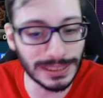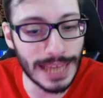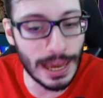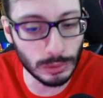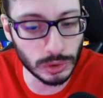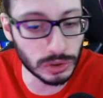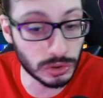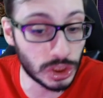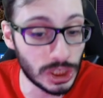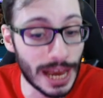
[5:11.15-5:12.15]
Zeus
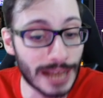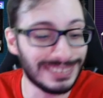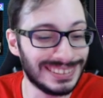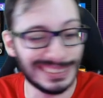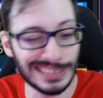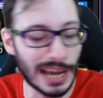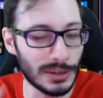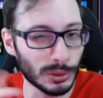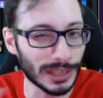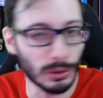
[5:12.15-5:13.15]
ci ha
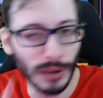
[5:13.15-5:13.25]
aiutato.